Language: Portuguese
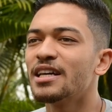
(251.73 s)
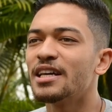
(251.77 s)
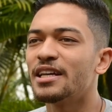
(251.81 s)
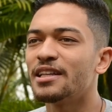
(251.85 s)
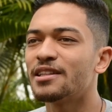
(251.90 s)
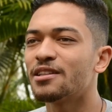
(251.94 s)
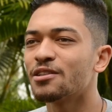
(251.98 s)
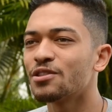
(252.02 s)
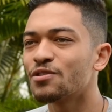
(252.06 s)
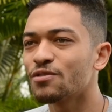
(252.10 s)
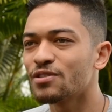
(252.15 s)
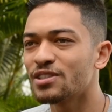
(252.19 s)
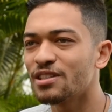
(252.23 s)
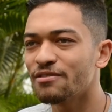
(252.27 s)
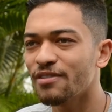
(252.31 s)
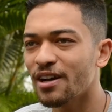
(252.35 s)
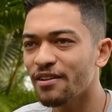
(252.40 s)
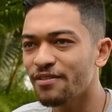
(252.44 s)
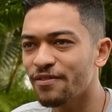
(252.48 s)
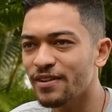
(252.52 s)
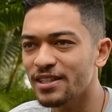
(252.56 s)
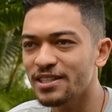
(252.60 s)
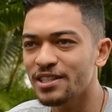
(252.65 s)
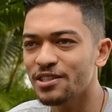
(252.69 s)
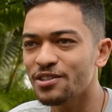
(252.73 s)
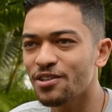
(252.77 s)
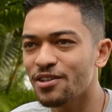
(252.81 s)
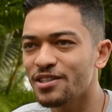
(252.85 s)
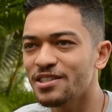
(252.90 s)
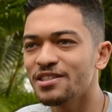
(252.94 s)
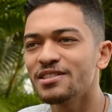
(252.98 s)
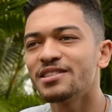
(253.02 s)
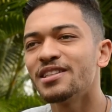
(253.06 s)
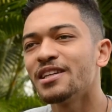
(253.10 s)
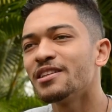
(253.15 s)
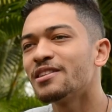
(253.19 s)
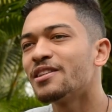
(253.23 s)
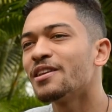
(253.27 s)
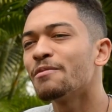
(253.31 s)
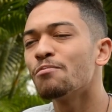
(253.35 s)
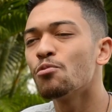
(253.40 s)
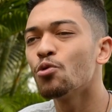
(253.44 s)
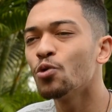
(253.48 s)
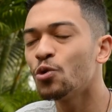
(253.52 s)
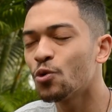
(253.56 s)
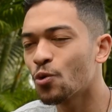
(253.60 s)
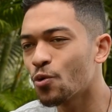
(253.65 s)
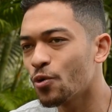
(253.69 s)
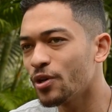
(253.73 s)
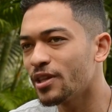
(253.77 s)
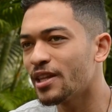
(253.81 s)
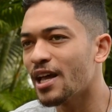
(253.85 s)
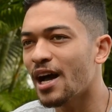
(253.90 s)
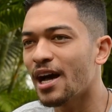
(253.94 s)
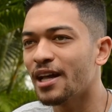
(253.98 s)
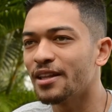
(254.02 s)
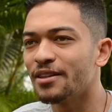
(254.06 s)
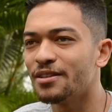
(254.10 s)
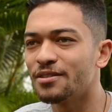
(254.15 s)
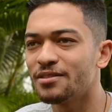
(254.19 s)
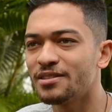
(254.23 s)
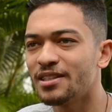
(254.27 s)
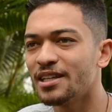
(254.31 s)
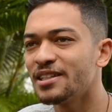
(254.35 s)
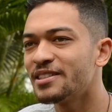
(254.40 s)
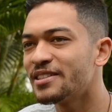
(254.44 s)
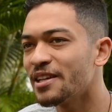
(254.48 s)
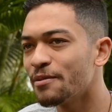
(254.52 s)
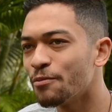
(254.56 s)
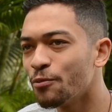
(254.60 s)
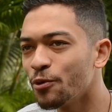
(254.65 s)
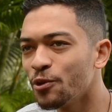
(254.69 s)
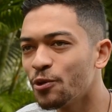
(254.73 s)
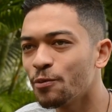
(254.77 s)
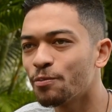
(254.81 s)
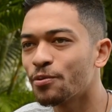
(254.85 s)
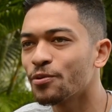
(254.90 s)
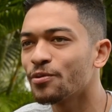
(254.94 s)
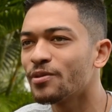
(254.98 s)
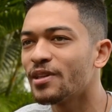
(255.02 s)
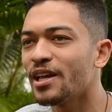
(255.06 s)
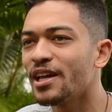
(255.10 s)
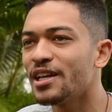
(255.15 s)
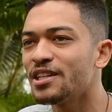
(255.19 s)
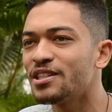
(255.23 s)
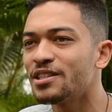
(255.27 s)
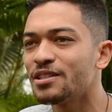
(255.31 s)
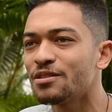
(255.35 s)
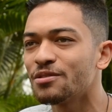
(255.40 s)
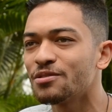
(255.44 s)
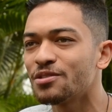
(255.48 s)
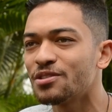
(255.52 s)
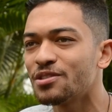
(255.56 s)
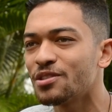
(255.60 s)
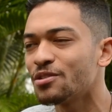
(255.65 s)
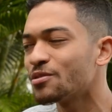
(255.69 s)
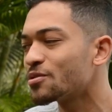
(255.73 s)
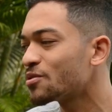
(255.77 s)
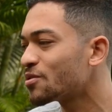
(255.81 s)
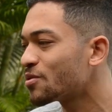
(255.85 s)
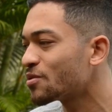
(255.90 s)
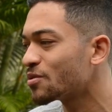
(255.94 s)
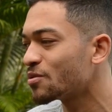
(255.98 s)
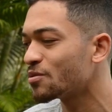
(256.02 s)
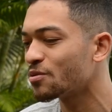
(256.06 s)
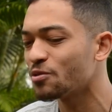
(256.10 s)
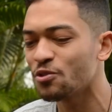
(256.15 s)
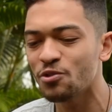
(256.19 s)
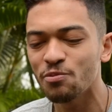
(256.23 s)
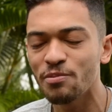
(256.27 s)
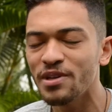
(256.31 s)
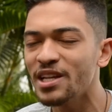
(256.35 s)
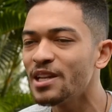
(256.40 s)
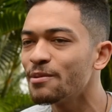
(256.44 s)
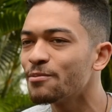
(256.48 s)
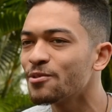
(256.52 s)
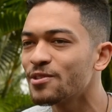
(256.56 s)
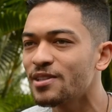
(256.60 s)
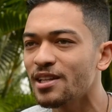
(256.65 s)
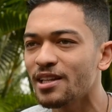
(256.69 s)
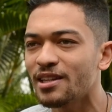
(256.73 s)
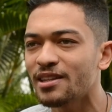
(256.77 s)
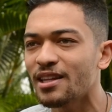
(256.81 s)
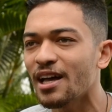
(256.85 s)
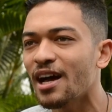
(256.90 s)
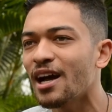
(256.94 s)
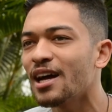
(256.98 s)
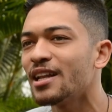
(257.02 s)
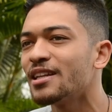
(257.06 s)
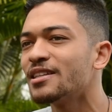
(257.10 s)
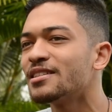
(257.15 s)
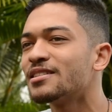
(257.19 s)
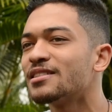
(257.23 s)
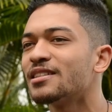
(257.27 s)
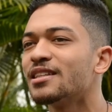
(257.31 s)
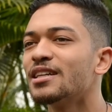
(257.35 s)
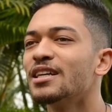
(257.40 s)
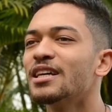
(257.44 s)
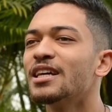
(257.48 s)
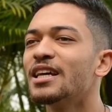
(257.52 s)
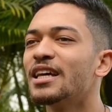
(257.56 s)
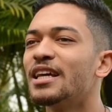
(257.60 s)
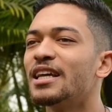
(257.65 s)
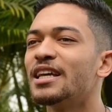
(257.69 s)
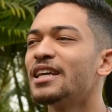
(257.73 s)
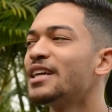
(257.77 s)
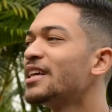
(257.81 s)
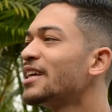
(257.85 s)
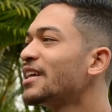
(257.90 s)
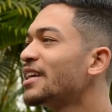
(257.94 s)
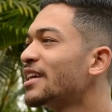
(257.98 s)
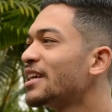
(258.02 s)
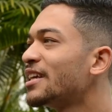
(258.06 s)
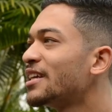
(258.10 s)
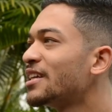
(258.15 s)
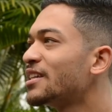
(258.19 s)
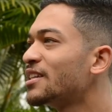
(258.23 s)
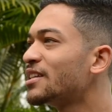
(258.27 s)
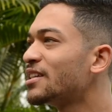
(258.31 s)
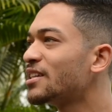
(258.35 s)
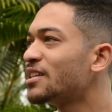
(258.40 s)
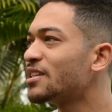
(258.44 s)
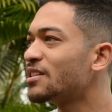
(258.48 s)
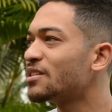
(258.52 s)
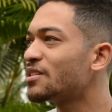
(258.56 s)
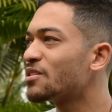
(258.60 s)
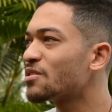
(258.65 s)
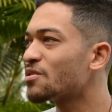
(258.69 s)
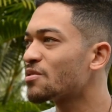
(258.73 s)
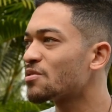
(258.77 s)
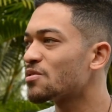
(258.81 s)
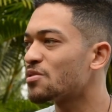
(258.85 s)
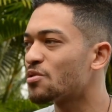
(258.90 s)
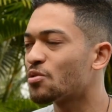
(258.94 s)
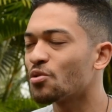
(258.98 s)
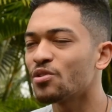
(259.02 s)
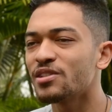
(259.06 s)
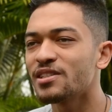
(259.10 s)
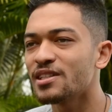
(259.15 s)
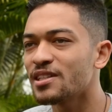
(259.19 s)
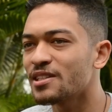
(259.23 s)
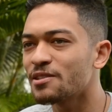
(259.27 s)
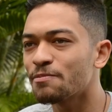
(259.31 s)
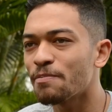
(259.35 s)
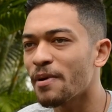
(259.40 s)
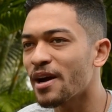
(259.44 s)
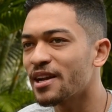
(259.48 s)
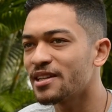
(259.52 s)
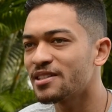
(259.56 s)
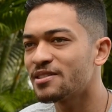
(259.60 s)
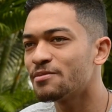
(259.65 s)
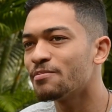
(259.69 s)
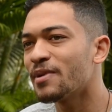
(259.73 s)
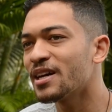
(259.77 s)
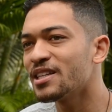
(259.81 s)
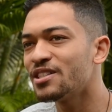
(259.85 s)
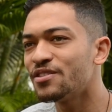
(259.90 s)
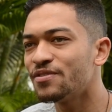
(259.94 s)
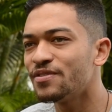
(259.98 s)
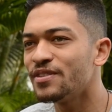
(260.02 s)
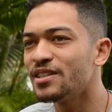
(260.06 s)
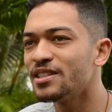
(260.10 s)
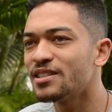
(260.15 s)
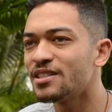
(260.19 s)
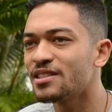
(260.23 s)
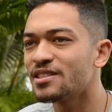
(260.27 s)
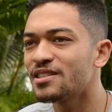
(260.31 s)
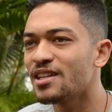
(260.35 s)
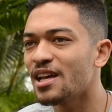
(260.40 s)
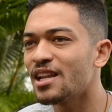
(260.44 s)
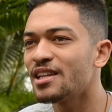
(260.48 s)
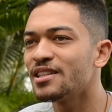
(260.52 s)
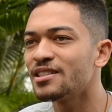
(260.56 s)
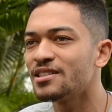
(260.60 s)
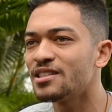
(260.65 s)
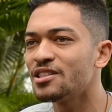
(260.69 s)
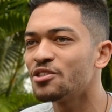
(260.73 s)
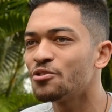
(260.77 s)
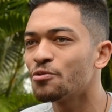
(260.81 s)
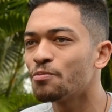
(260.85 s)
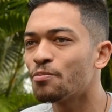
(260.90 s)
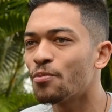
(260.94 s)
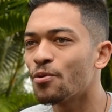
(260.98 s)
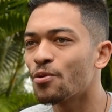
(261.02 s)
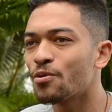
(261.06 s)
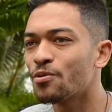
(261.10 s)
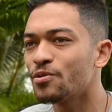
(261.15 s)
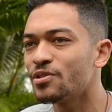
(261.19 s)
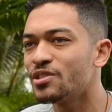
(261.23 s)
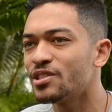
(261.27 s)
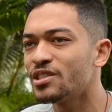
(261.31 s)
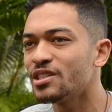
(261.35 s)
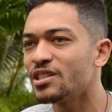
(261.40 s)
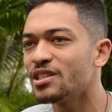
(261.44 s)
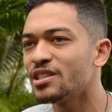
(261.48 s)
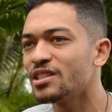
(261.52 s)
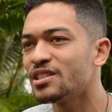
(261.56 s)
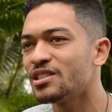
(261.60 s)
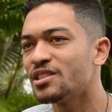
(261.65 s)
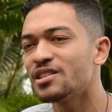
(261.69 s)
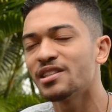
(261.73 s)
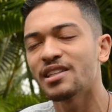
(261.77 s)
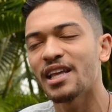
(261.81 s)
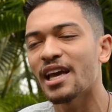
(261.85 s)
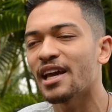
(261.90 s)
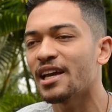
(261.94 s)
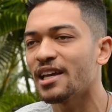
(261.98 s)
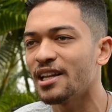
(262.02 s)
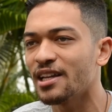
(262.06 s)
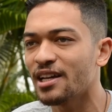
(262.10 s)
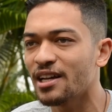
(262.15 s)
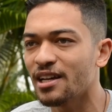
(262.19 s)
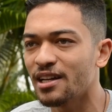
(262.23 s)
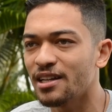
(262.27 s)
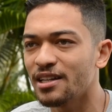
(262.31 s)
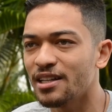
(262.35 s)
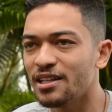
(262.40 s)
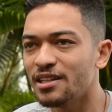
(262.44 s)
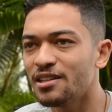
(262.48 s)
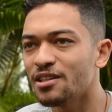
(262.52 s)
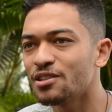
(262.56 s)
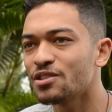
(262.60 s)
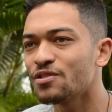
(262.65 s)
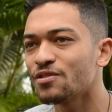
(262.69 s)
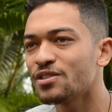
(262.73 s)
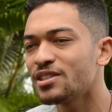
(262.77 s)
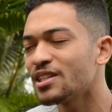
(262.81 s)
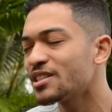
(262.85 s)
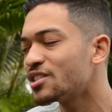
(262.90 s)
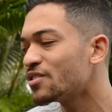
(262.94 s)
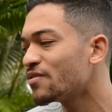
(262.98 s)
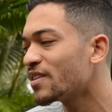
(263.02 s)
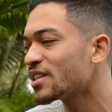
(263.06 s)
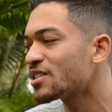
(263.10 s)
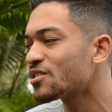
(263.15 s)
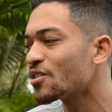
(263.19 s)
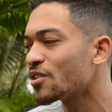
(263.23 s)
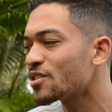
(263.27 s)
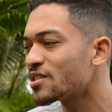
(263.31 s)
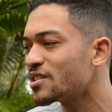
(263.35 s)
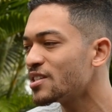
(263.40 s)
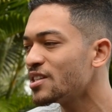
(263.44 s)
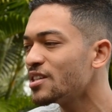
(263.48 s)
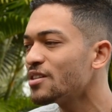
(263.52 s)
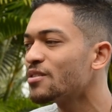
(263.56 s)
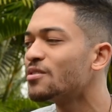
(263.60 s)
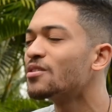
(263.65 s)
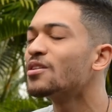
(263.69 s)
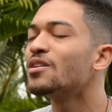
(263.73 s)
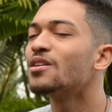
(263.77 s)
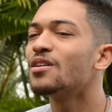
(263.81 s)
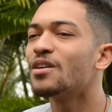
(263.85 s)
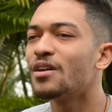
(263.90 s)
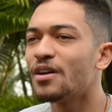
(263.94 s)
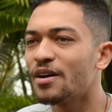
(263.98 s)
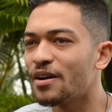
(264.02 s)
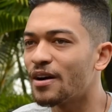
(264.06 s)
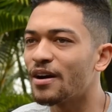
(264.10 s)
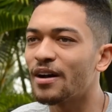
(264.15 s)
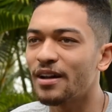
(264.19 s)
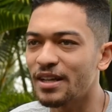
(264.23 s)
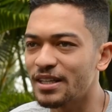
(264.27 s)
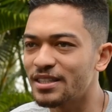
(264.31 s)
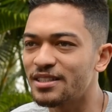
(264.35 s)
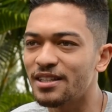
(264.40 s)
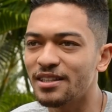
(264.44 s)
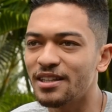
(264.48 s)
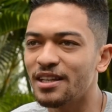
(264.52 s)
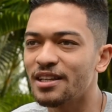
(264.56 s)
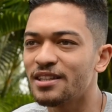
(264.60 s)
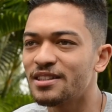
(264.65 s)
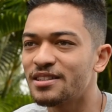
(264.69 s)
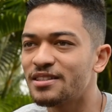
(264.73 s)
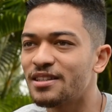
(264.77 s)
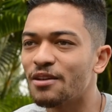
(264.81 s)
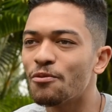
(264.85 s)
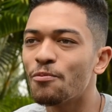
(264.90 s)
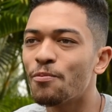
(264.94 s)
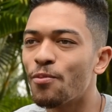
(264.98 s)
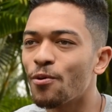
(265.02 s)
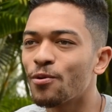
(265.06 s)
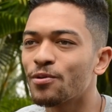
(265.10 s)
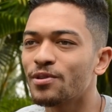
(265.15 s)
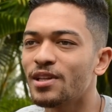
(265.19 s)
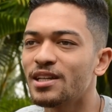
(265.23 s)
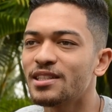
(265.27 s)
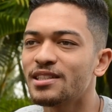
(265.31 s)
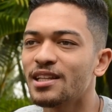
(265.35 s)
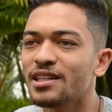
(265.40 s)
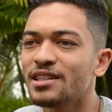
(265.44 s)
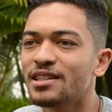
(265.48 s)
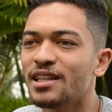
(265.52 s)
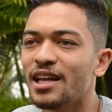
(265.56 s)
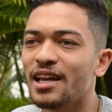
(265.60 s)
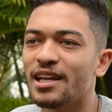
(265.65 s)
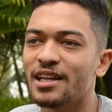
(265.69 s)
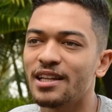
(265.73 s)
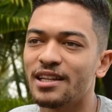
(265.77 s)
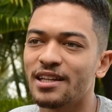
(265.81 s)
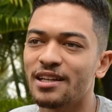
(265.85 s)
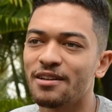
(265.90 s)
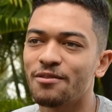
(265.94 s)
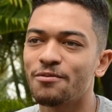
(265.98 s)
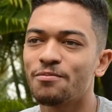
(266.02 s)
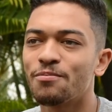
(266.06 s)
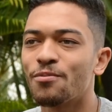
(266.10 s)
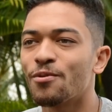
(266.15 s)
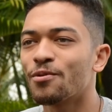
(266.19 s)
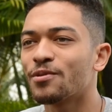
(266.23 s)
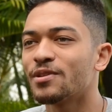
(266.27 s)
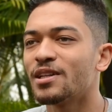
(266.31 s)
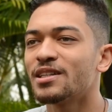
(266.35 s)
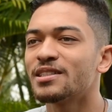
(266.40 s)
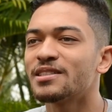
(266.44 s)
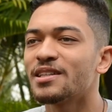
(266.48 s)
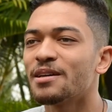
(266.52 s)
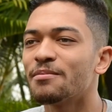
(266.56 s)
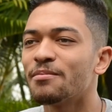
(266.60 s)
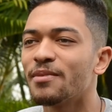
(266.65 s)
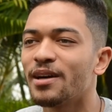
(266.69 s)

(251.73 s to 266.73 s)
Então se você vai fazer sozinho, você tem que ter muito cuidado, tem que ser muito prudente nos seus nos mínimos detalhes e todas as partes mais difíceis ela exige um pouco de, de técnica. Então se você estiver sozinho, você tem que ter um pouco dessa técnica, um pouco dessa